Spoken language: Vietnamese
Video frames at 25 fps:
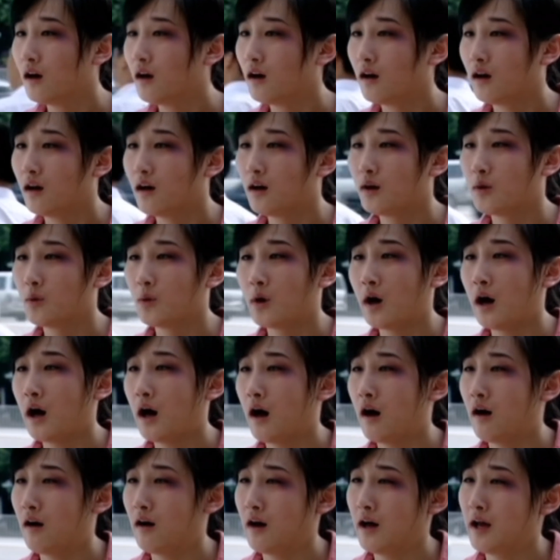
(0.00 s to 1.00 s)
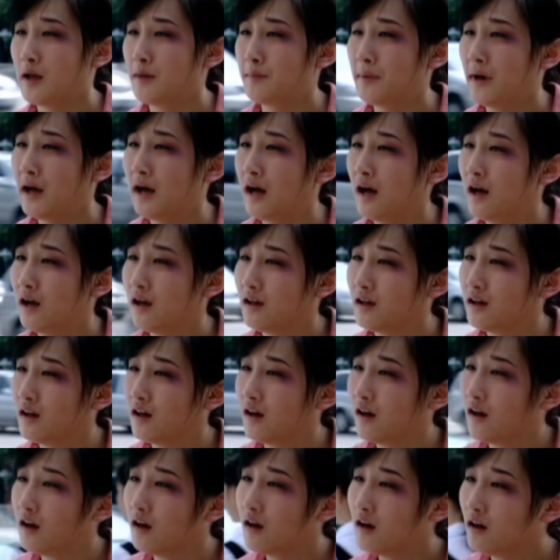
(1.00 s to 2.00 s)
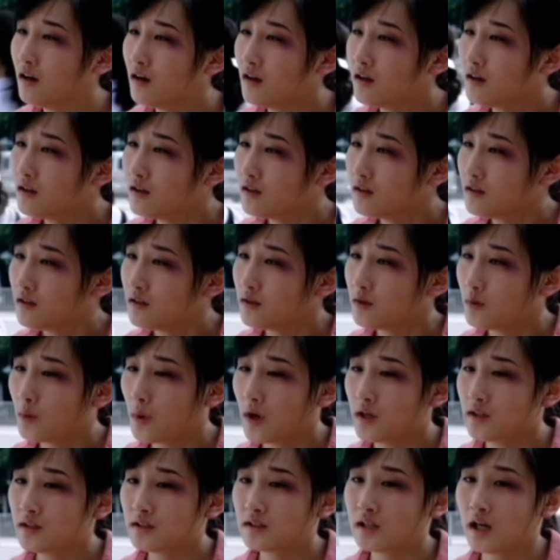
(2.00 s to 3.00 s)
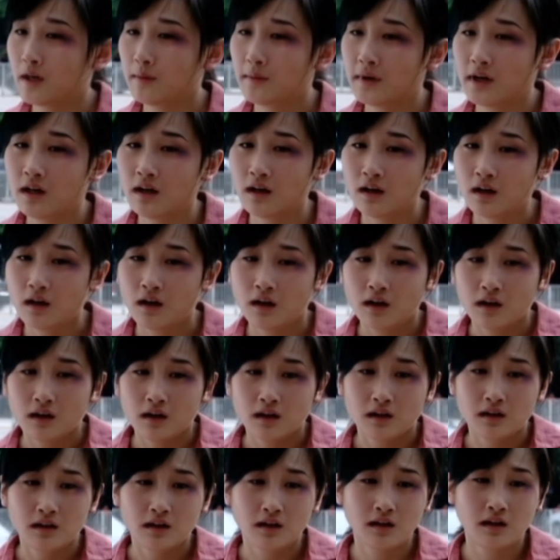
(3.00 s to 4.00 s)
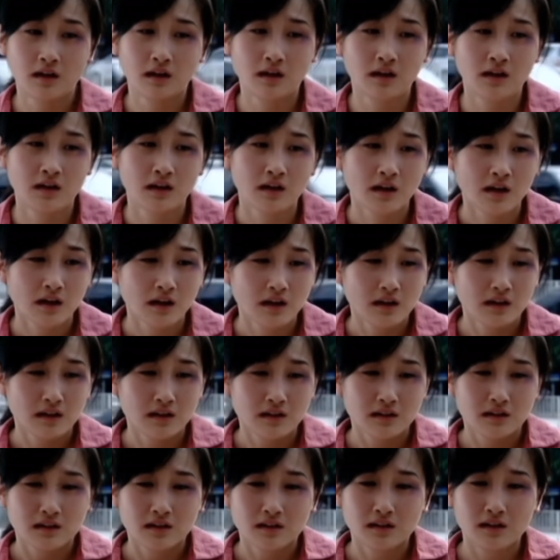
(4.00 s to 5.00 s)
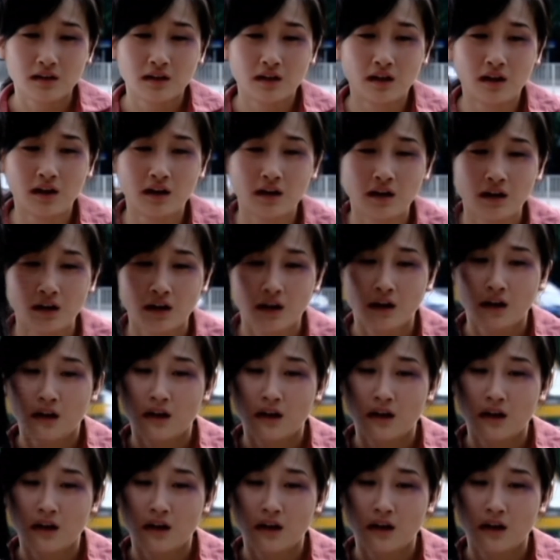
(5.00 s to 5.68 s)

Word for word: bây giờ chị rất sợ. Chị không có cách gì hết. Được rồi, được rồi, chị đừng nói